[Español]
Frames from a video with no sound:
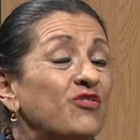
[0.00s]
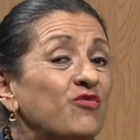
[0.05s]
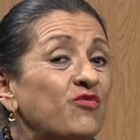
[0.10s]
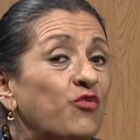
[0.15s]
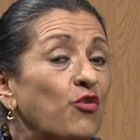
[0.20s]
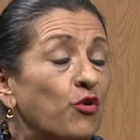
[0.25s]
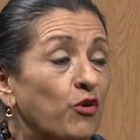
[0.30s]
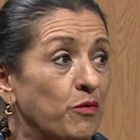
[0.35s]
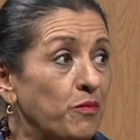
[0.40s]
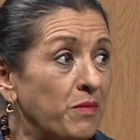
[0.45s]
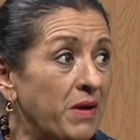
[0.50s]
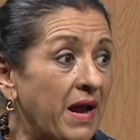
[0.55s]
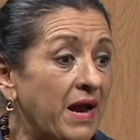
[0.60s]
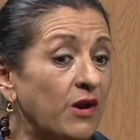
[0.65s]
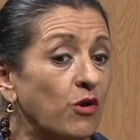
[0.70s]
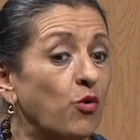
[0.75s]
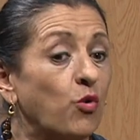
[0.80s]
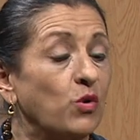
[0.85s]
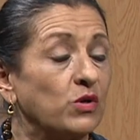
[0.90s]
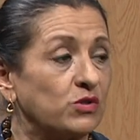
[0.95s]
formar
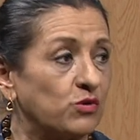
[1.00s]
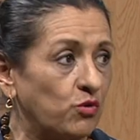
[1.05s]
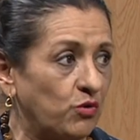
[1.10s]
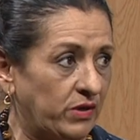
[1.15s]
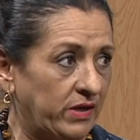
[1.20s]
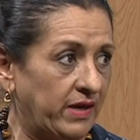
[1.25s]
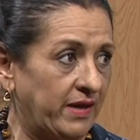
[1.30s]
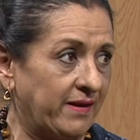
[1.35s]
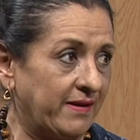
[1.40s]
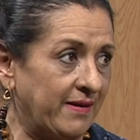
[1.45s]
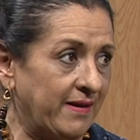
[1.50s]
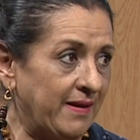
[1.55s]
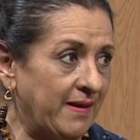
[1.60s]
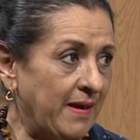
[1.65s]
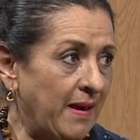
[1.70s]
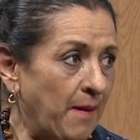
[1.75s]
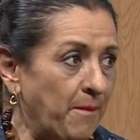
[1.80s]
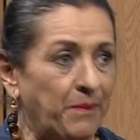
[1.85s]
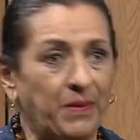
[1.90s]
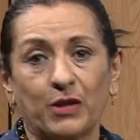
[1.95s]
o escoger.
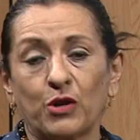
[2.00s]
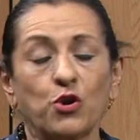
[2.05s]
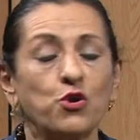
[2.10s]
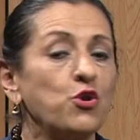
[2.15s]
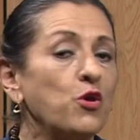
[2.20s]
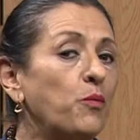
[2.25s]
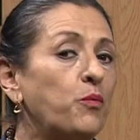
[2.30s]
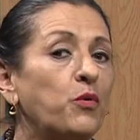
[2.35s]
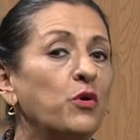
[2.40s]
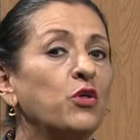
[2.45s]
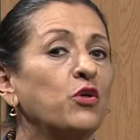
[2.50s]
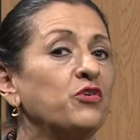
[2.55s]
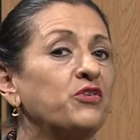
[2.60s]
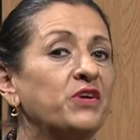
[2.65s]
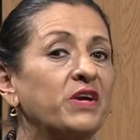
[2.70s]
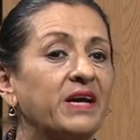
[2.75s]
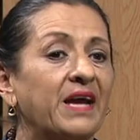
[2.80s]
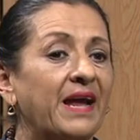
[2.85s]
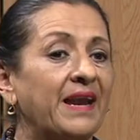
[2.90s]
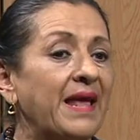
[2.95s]
Pero no puedo
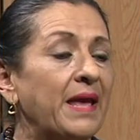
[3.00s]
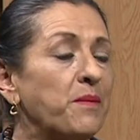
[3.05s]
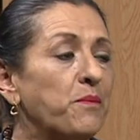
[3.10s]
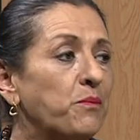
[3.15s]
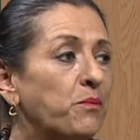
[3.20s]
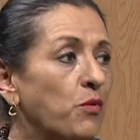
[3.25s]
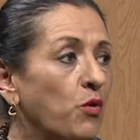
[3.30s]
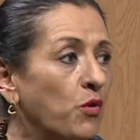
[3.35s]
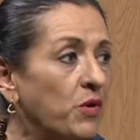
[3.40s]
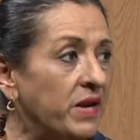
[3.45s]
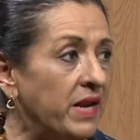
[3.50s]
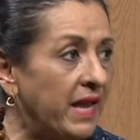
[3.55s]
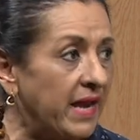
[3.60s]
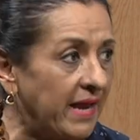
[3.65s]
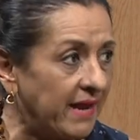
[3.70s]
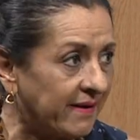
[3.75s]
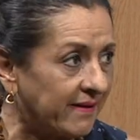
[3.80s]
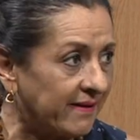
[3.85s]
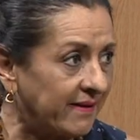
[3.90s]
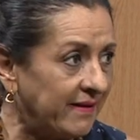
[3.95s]
llegar a
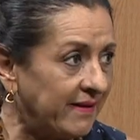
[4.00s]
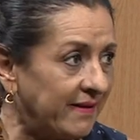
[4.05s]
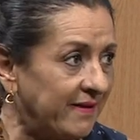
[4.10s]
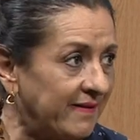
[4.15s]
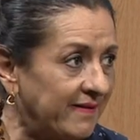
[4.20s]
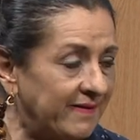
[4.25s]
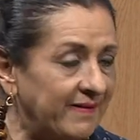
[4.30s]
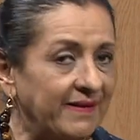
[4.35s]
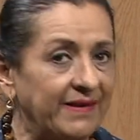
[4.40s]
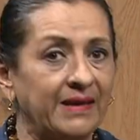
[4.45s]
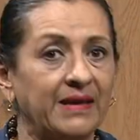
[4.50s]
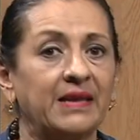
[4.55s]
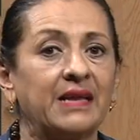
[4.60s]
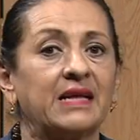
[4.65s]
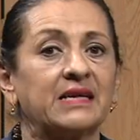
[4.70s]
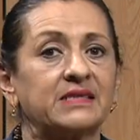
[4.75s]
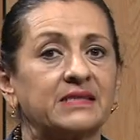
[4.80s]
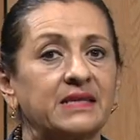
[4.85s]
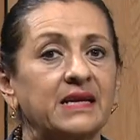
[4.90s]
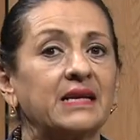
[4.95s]
imponer
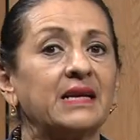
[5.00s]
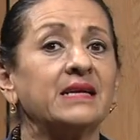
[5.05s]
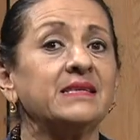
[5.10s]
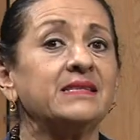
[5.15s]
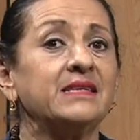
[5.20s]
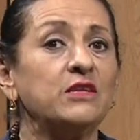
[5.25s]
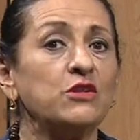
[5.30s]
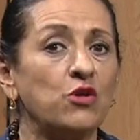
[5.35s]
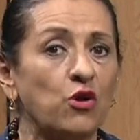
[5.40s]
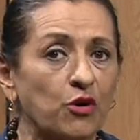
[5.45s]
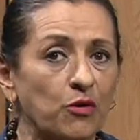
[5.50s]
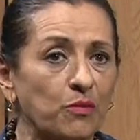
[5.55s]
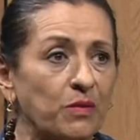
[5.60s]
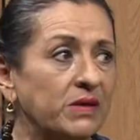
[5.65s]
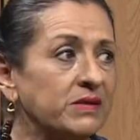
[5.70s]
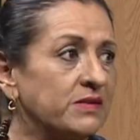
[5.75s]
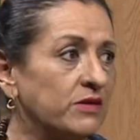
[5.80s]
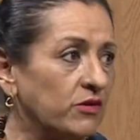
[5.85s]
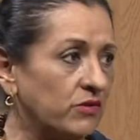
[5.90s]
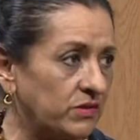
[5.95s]
las reglas y
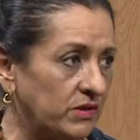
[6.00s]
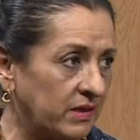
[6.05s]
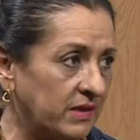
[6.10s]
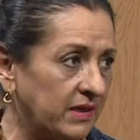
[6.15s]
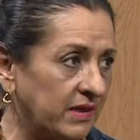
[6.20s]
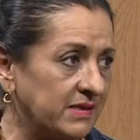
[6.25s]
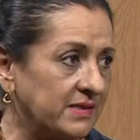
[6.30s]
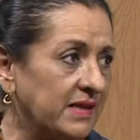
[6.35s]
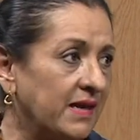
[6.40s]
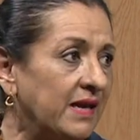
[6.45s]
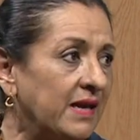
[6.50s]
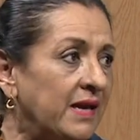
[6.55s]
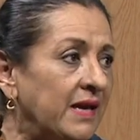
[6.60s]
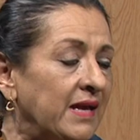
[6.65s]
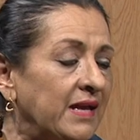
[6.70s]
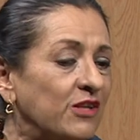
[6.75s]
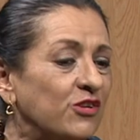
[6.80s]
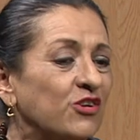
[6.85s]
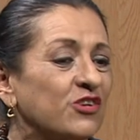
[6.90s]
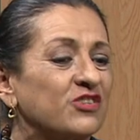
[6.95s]
normas en otra casa.
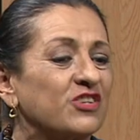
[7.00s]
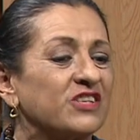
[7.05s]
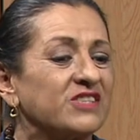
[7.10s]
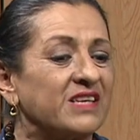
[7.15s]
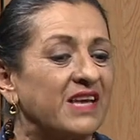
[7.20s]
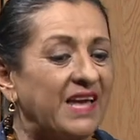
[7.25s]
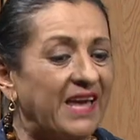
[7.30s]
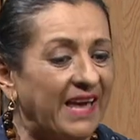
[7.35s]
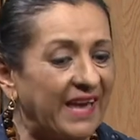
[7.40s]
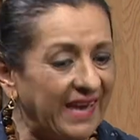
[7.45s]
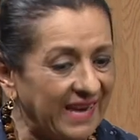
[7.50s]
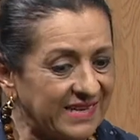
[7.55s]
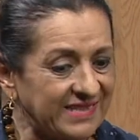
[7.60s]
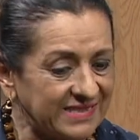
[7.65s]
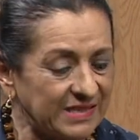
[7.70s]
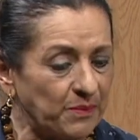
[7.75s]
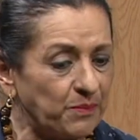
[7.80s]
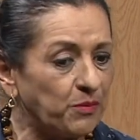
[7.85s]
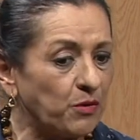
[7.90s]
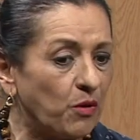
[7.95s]
Entonces,
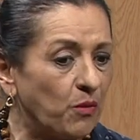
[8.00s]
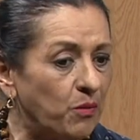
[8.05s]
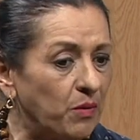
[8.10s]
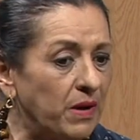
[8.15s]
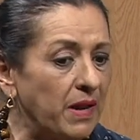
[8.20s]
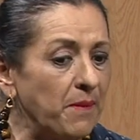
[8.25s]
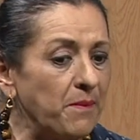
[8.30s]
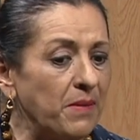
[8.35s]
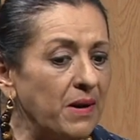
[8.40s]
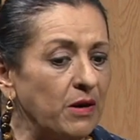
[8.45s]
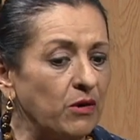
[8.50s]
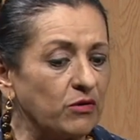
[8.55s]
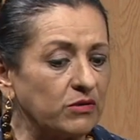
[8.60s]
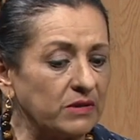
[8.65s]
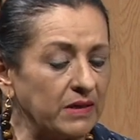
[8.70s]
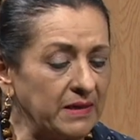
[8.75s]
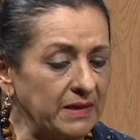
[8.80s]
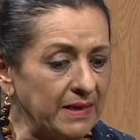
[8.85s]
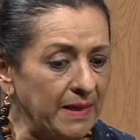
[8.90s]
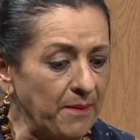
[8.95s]
este problema lo
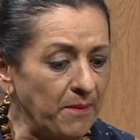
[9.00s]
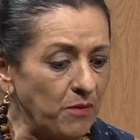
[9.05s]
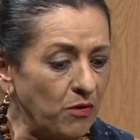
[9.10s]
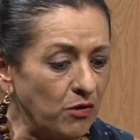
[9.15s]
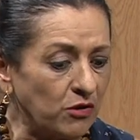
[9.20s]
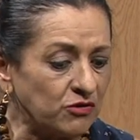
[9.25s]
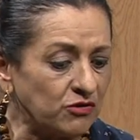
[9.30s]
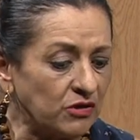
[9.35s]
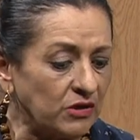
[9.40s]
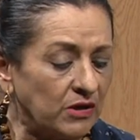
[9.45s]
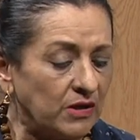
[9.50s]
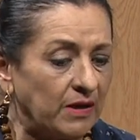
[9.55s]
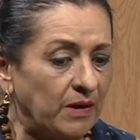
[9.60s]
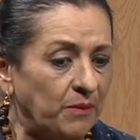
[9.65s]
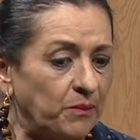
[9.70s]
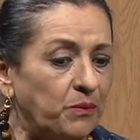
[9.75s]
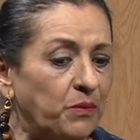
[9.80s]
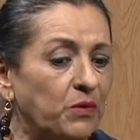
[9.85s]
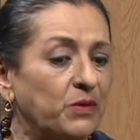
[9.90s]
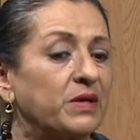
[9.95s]
tenemos
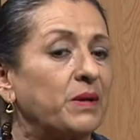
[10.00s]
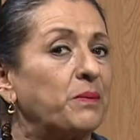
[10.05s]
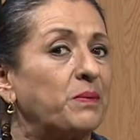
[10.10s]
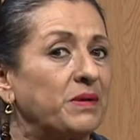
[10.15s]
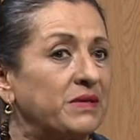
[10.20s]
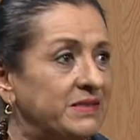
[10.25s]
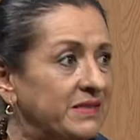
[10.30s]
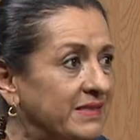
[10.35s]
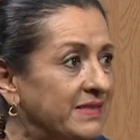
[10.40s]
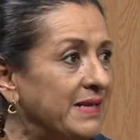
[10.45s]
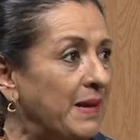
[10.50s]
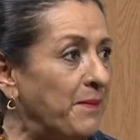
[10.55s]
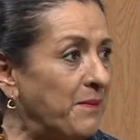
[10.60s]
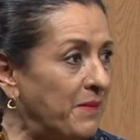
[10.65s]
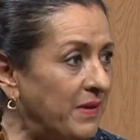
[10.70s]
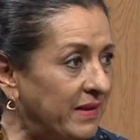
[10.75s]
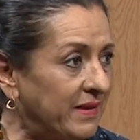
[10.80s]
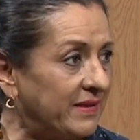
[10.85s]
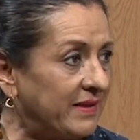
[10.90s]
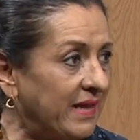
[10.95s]
porque
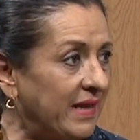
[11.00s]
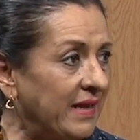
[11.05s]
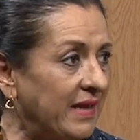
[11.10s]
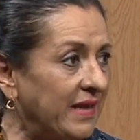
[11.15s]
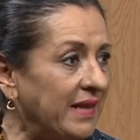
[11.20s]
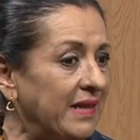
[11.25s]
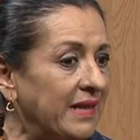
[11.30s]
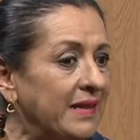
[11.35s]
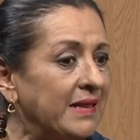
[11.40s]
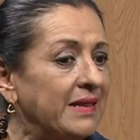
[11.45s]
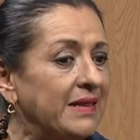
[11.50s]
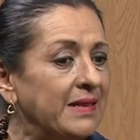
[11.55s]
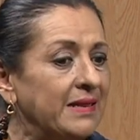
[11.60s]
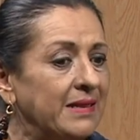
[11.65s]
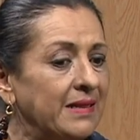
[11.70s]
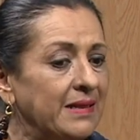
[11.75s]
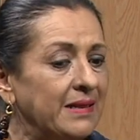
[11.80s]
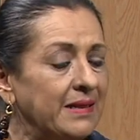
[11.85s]
precisamente mm,